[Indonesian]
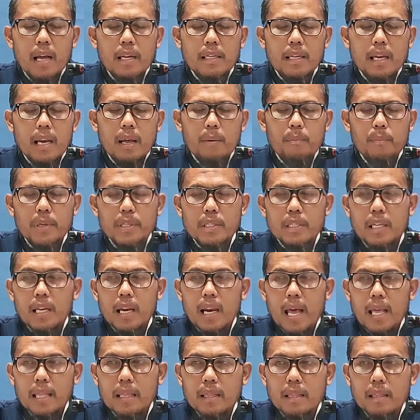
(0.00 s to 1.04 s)
adalah
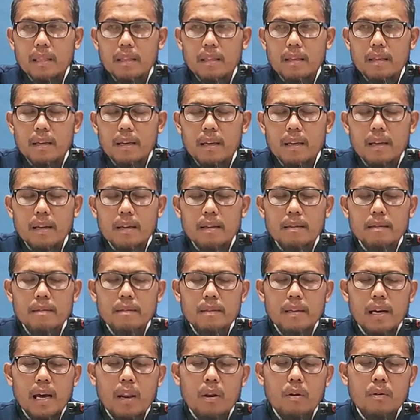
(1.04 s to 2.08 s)
pesilat, ya,
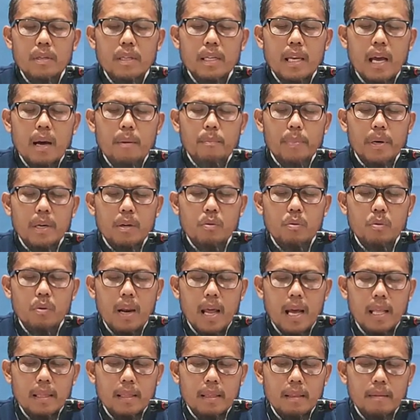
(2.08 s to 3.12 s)
kalau dia
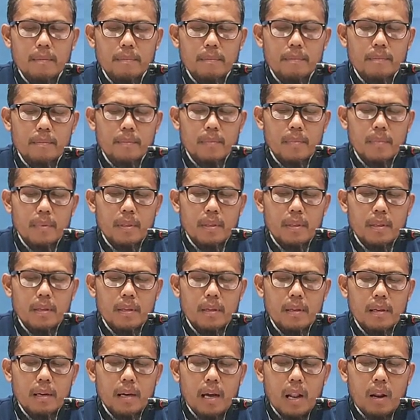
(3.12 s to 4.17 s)
pegulat,
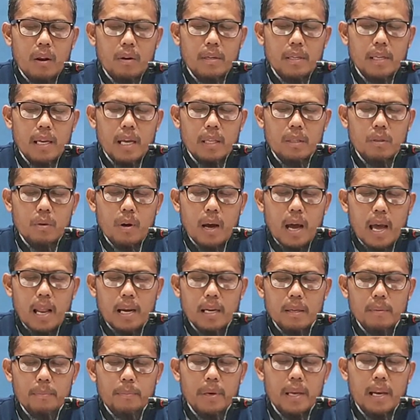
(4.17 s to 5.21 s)
kalau dia itu
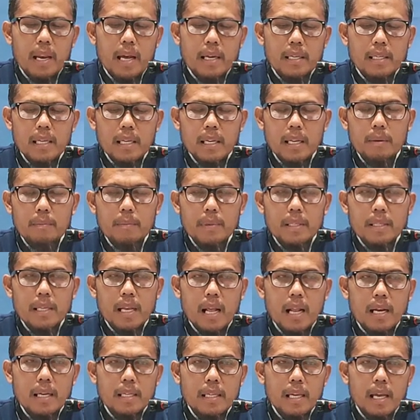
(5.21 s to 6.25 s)
ahli bela diri
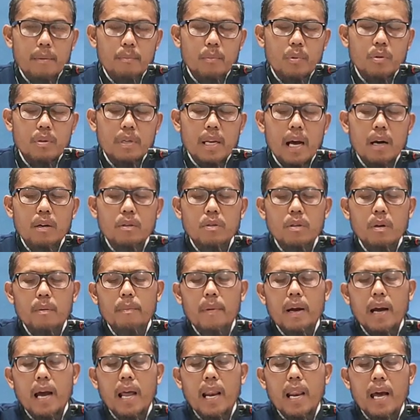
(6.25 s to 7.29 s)
misalnya dia mudah
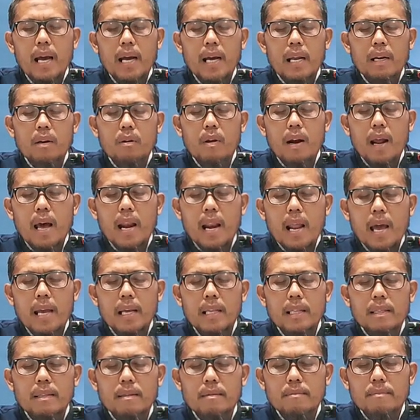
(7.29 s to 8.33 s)
untuk mengalahkan orang
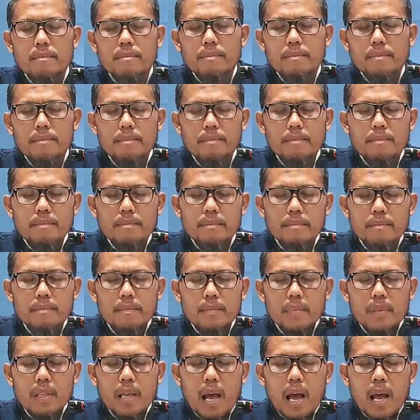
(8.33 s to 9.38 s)
lain
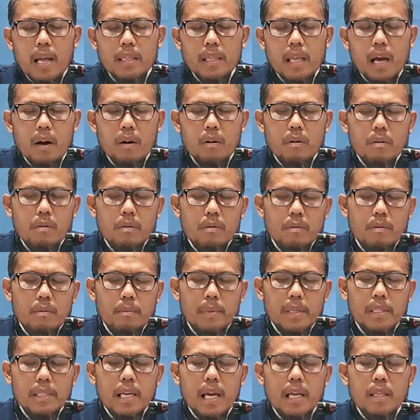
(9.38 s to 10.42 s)
atau
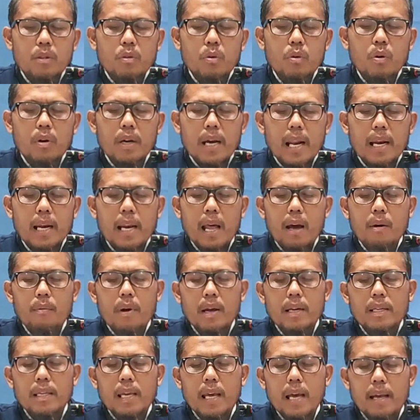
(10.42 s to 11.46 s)
menjatuhkan
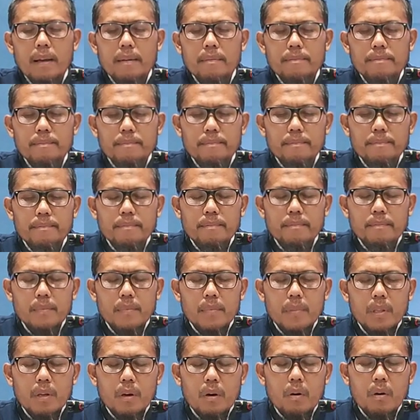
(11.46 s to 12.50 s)
lawannya.
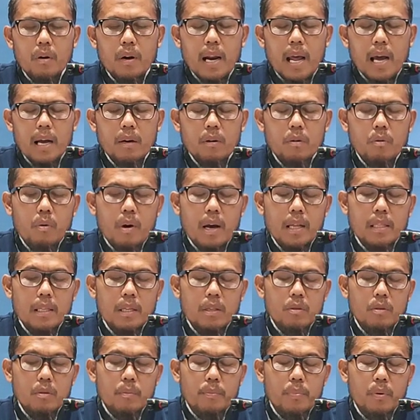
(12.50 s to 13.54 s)
Orang kuat
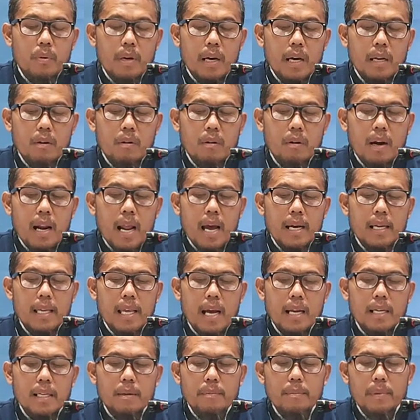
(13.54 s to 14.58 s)
itu bukan orang
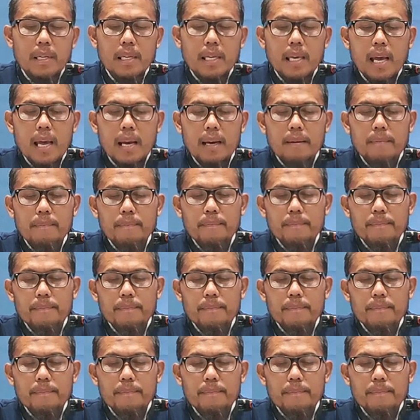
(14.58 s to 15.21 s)
yang demikian.